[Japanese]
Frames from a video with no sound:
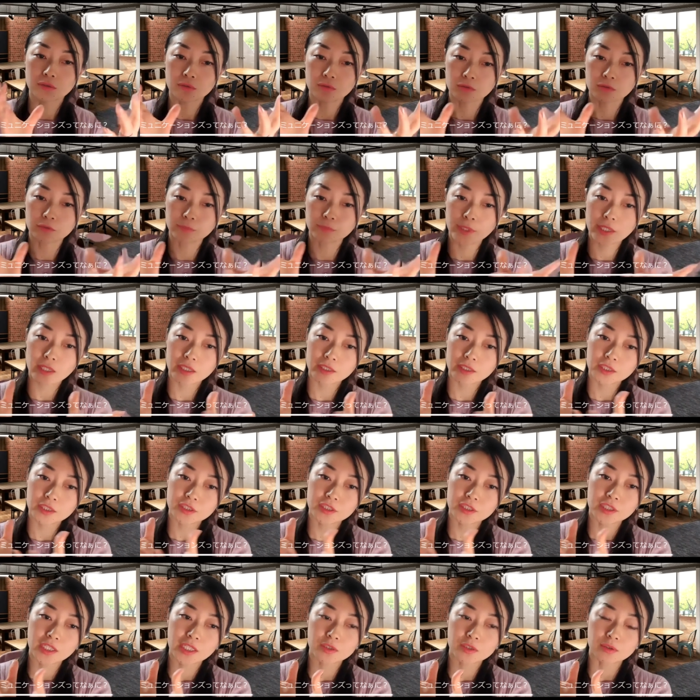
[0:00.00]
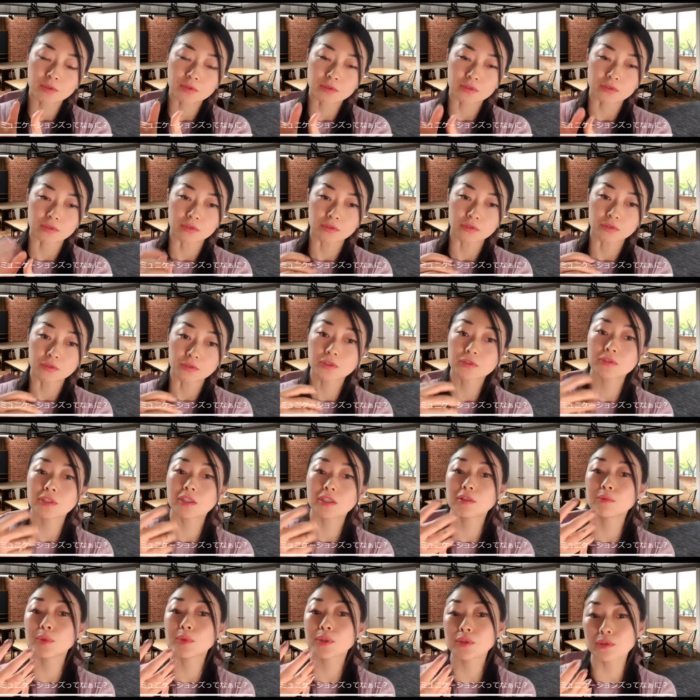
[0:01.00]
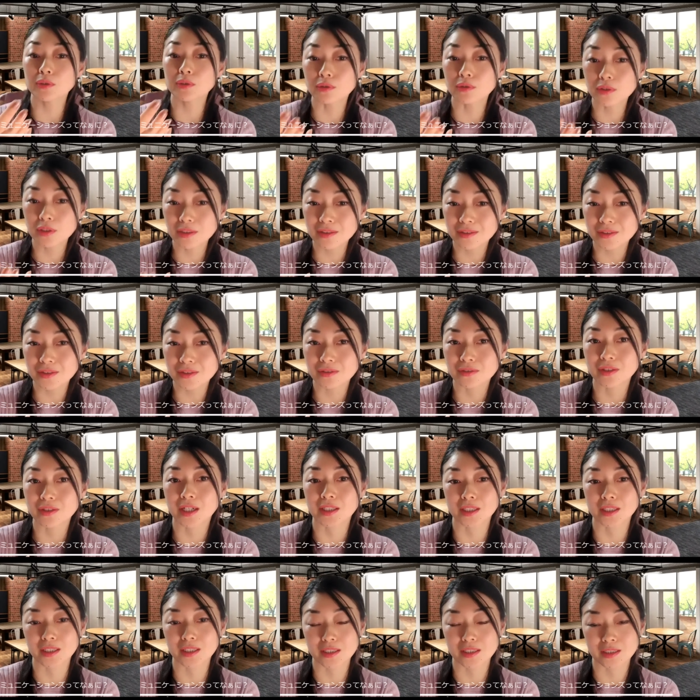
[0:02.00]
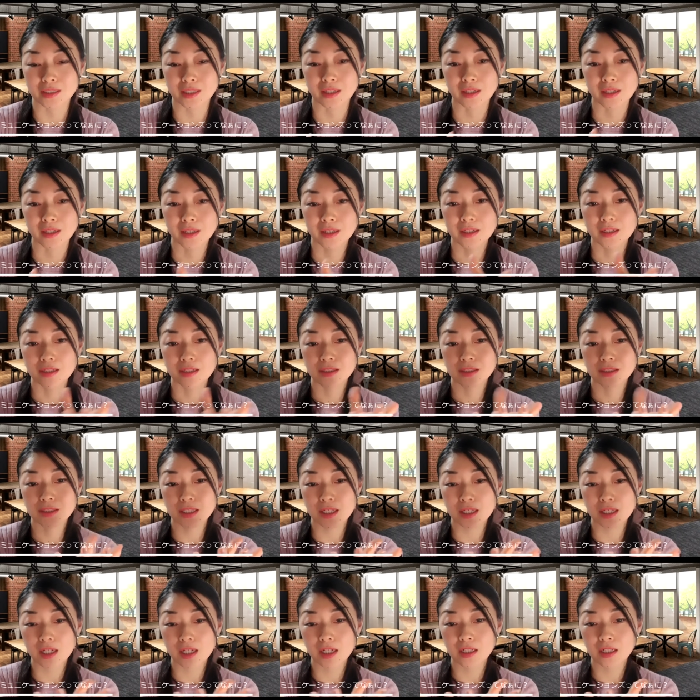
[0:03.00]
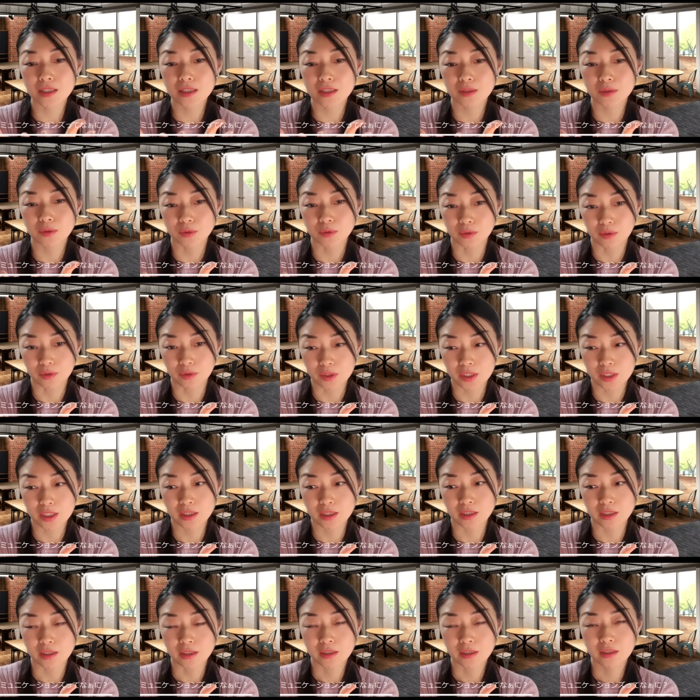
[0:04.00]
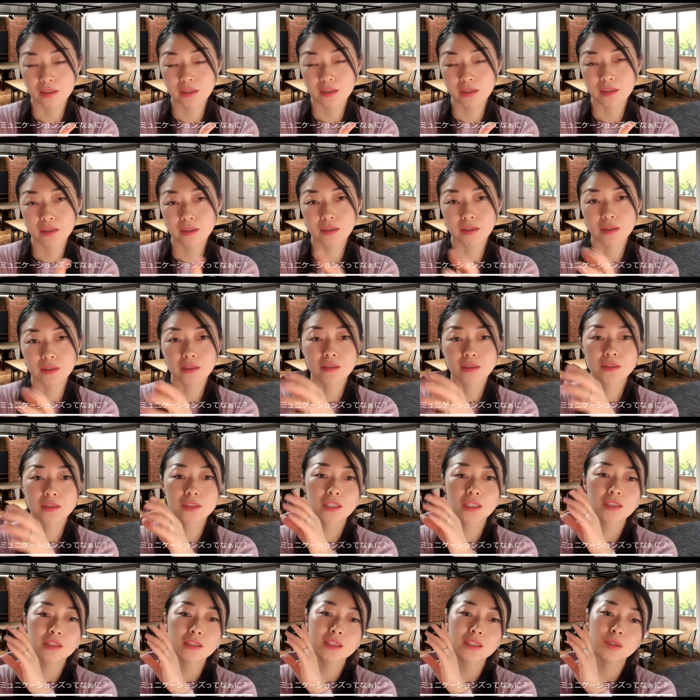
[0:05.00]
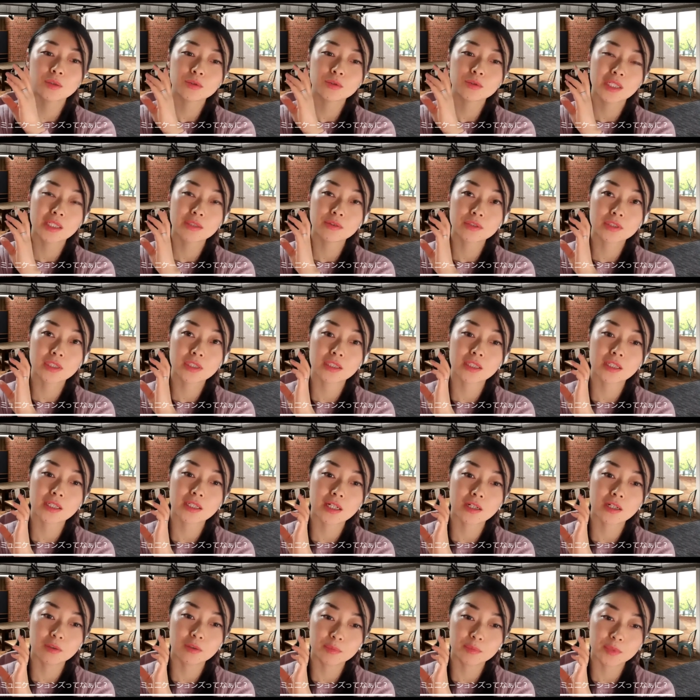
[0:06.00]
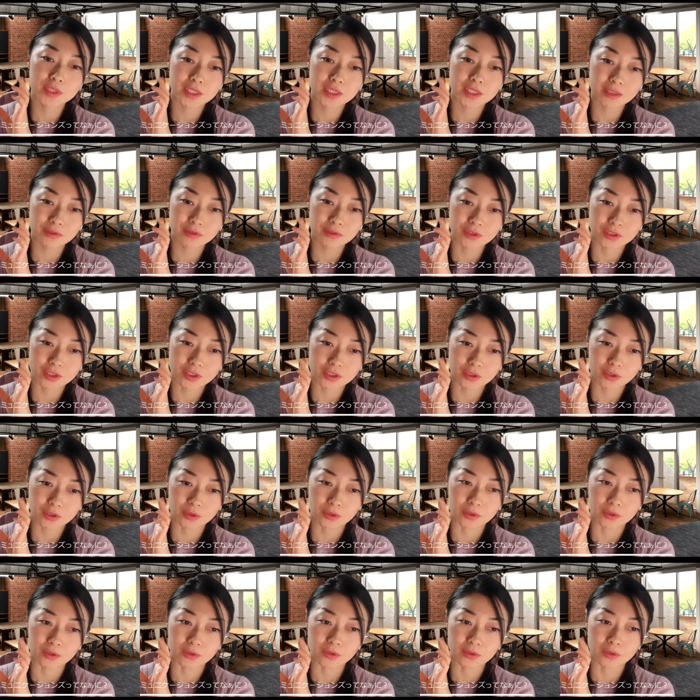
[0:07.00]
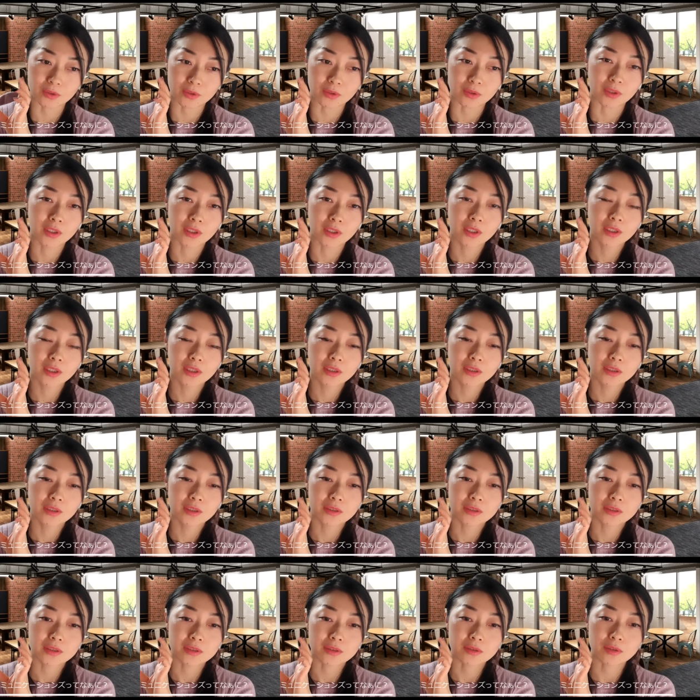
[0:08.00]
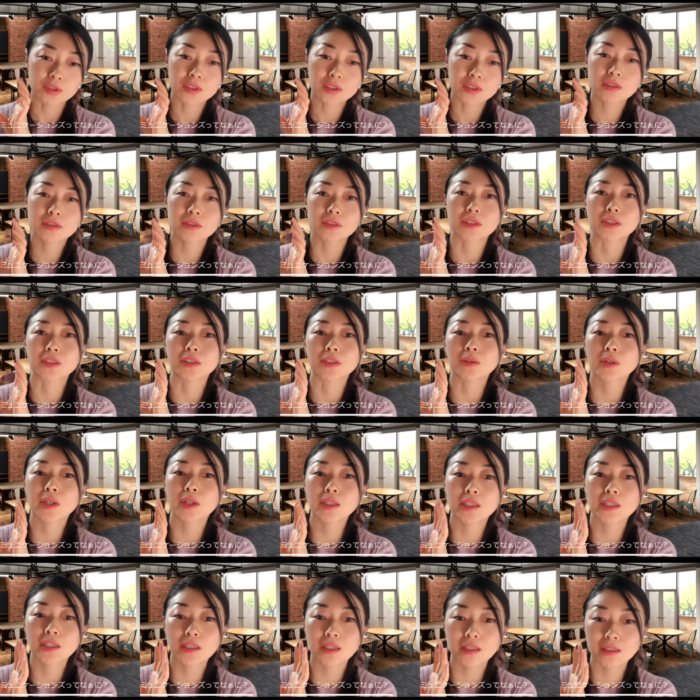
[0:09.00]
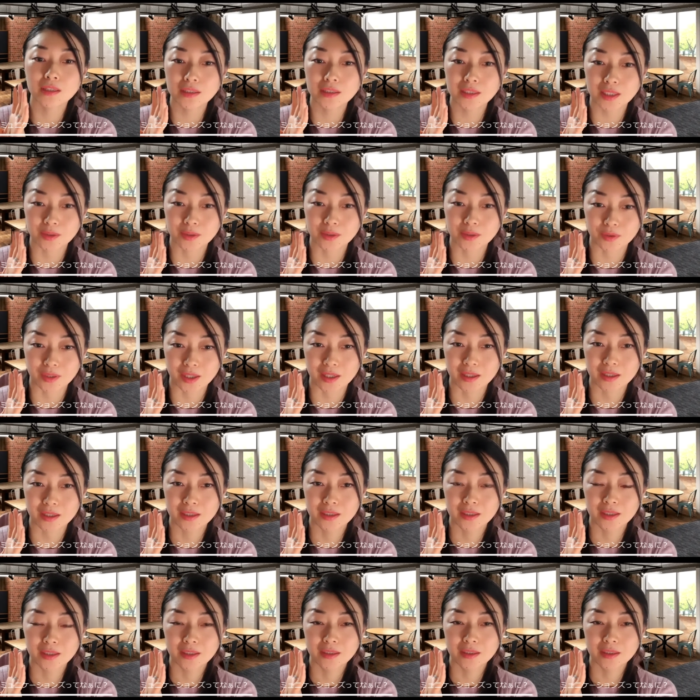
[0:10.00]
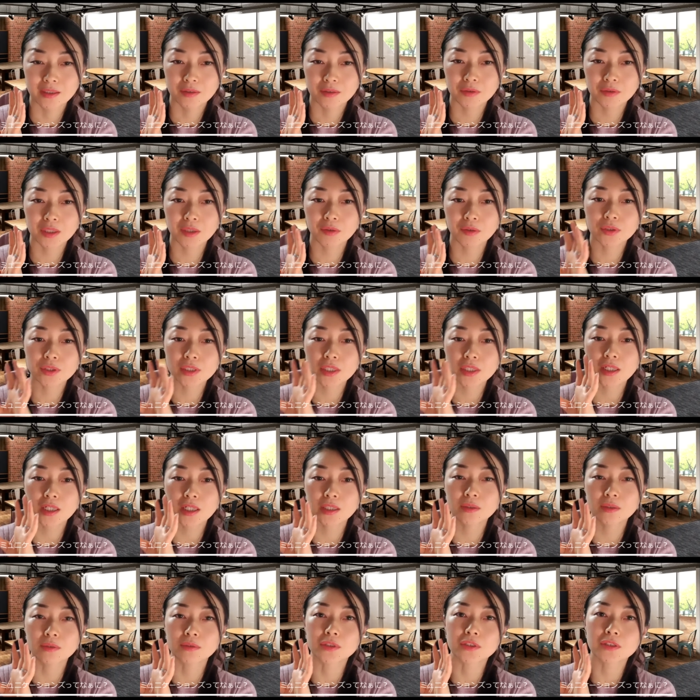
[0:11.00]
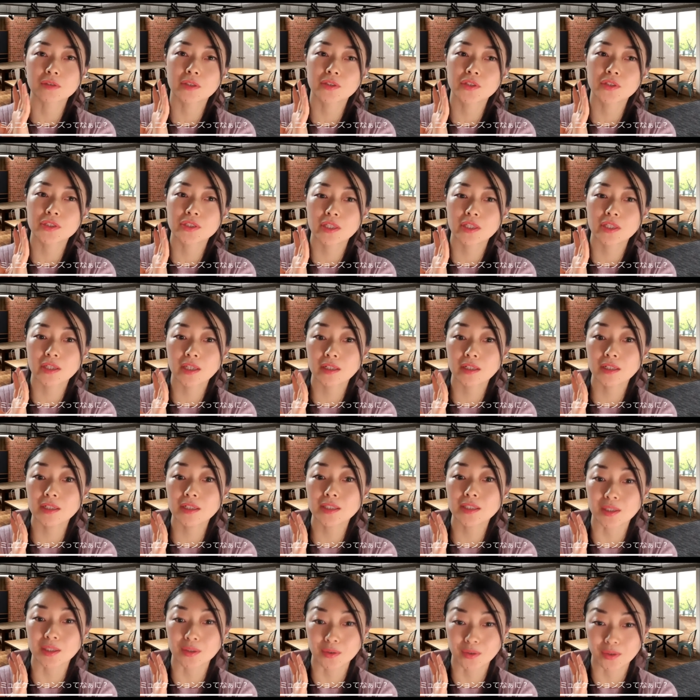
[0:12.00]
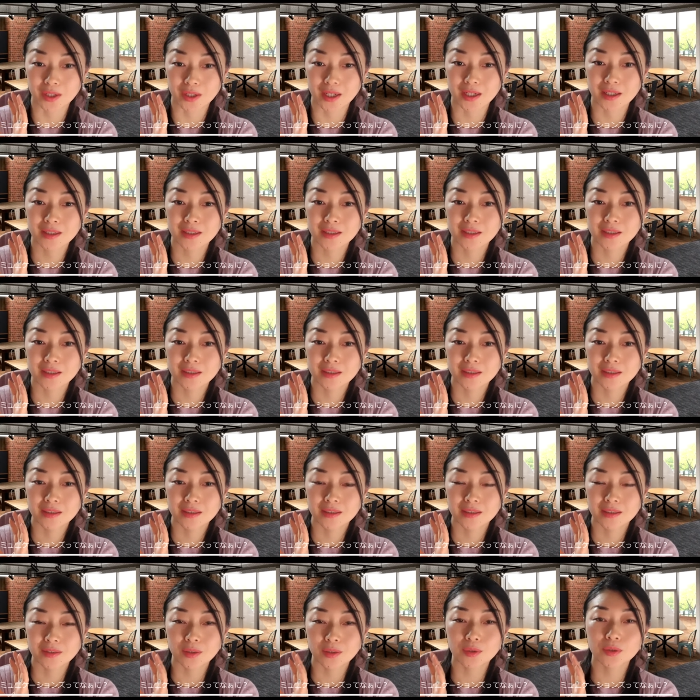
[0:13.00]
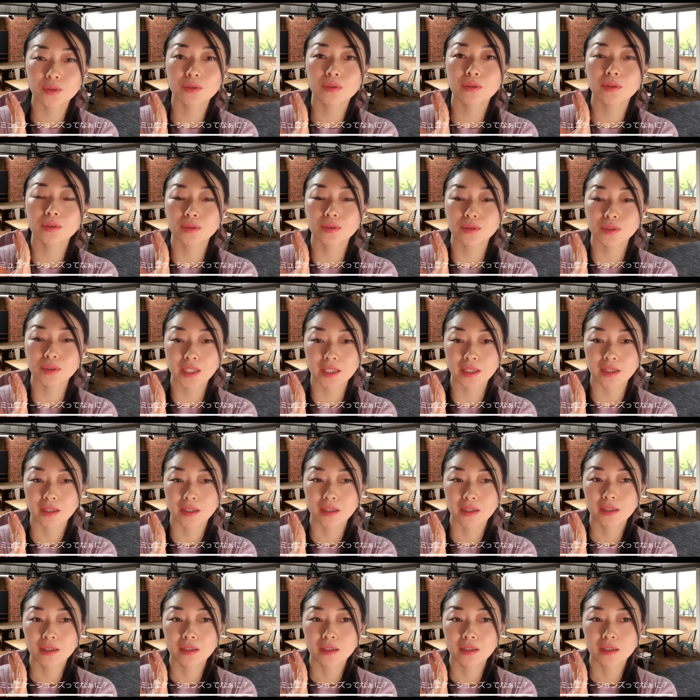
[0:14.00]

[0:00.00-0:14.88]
梅花リレーションズの器をもっと大きくする形で社会に素敵な大人の背中を見せる事業を少しずつ広げていけないだろうかこれを社会の器にしていけないだろうかということで